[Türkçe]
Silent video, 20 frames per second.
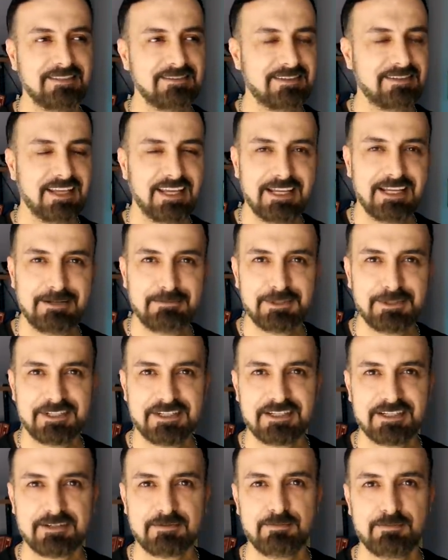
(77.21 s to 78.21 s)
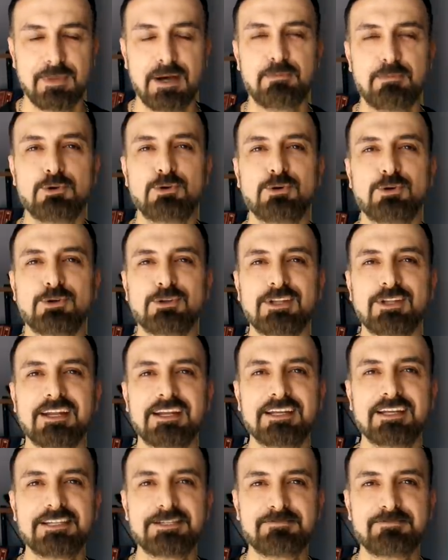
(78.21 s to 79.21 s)
değil midir? Ben bu
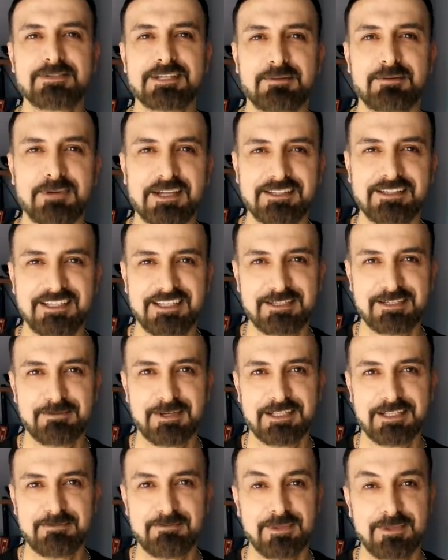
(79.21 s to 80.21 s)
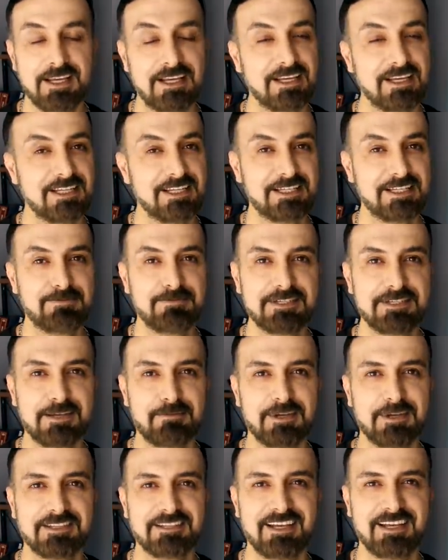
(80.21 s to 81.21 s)
konulara hiçbir zaman girmedim. Hiçbir
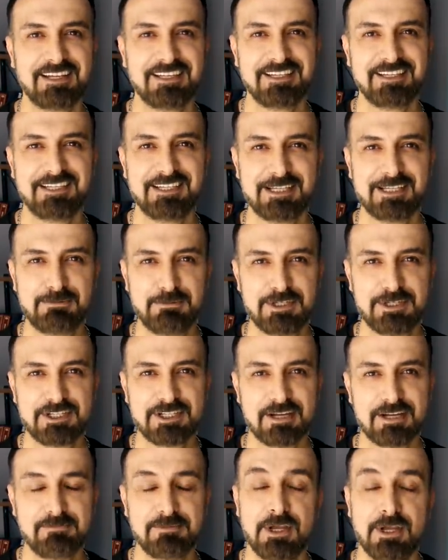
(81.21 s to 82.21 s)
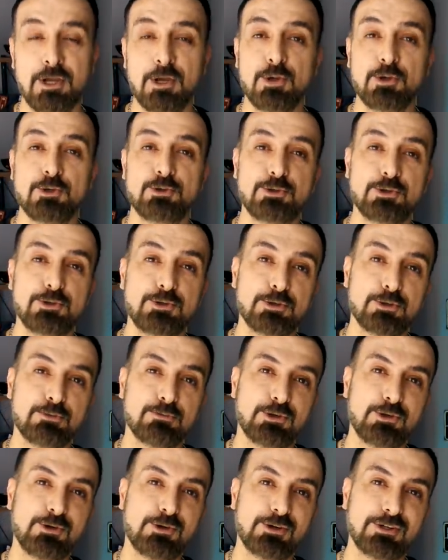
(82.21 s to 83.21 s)
zaman da girmeyeceğim.
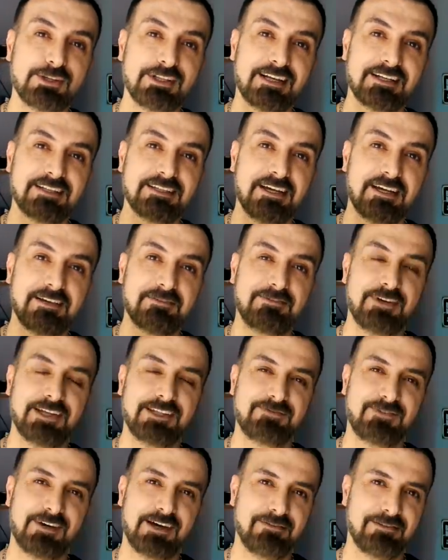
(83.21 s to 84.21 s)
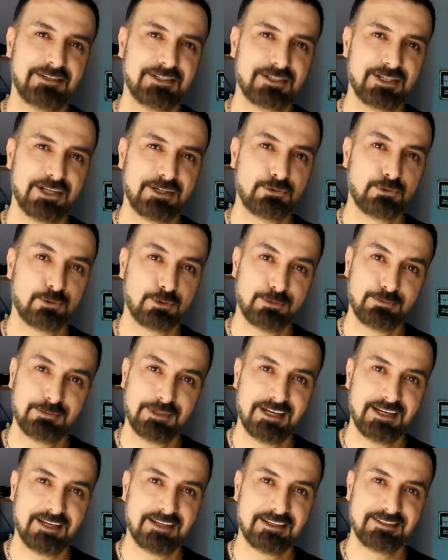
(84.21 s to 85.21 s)
Çünkü bu konularda fetva verecek
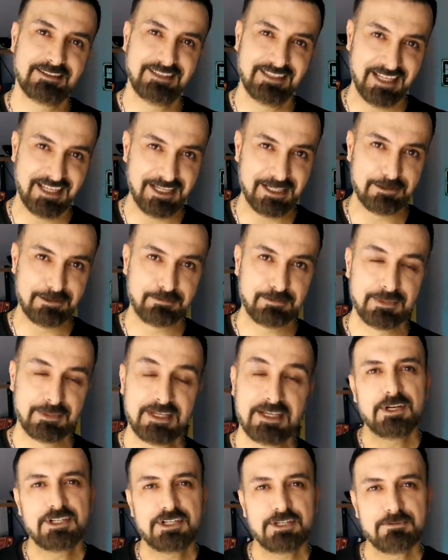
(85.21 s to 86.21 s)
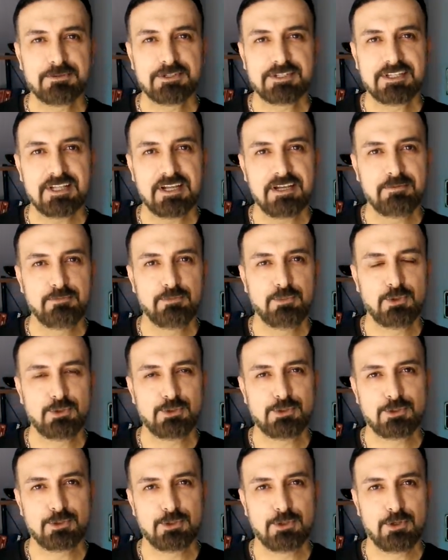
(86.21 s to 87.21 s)
durumda değilim. Başımızda bir
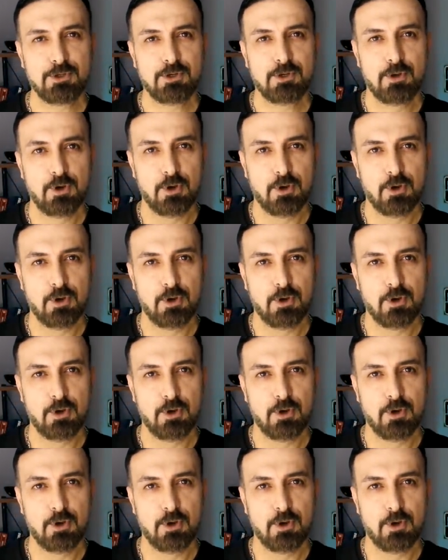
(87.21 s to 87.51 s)
sürü